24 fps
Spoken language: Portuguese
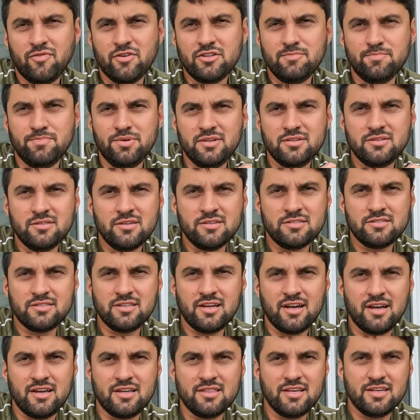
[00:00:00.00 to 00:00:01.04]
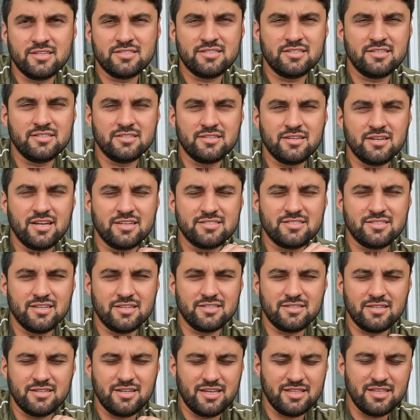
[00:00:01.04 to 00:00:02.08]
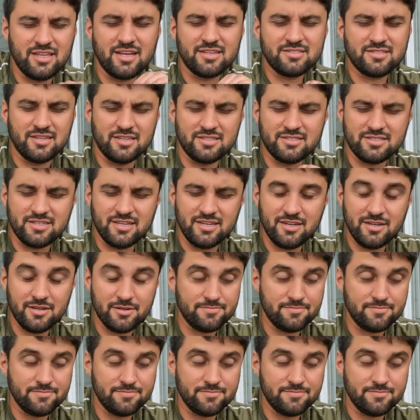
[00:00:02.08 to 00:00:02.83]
foi de Business na né, NSCC.